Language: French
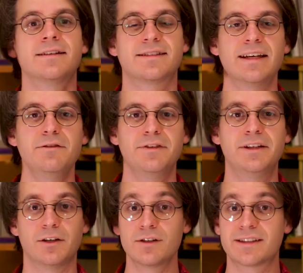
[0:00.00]
Ces
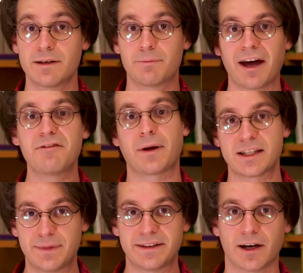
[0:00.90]
vidéos, ces brefs
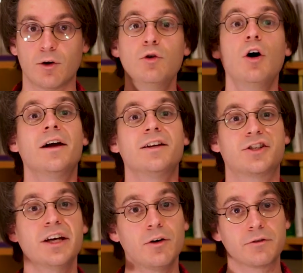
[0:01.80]
presbytéraux,
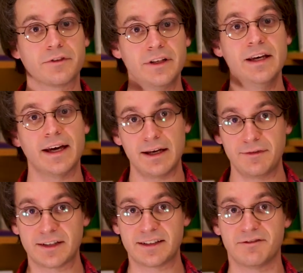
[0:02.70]
j'ai envie,
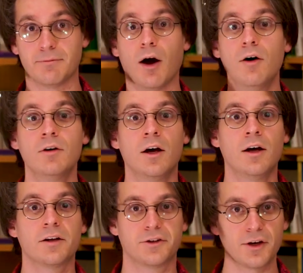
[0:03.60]
effectivement,
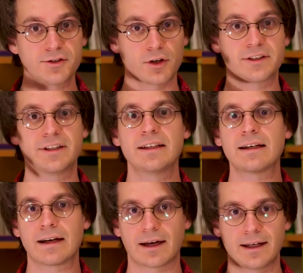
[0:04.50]
d'en
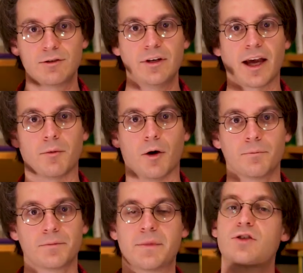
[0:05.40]
sortir régulièrement.
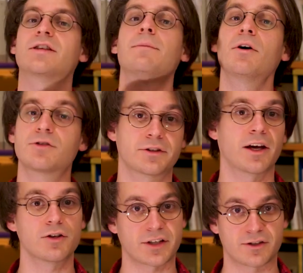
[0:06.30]
Mais je ne sais pas en
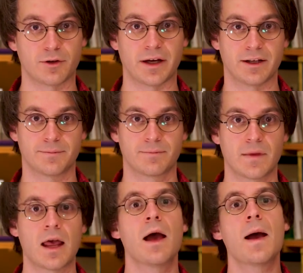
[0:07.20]
sortir un chaque semaine.
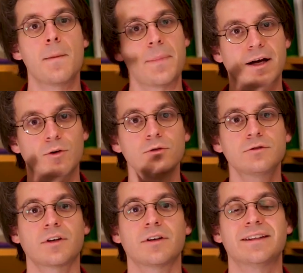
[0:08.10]
Par
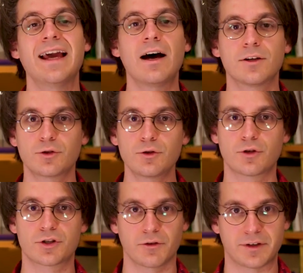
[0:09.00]
contre, il y a un truc
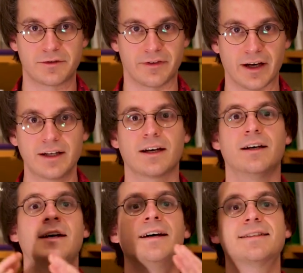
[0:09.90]
que j'ai envie de
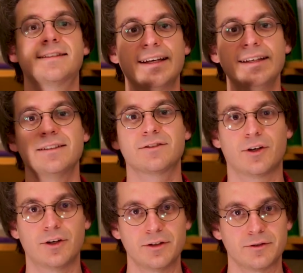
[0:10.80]
faire, c'est
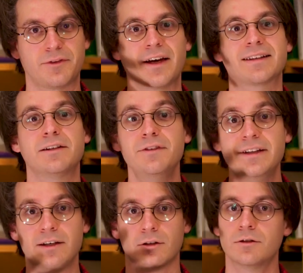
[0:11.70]
de faire des
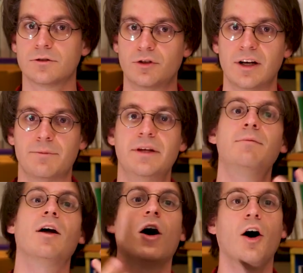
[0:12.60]
vidéos de la
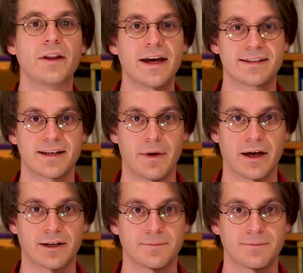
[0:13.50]
Bible en ASMR.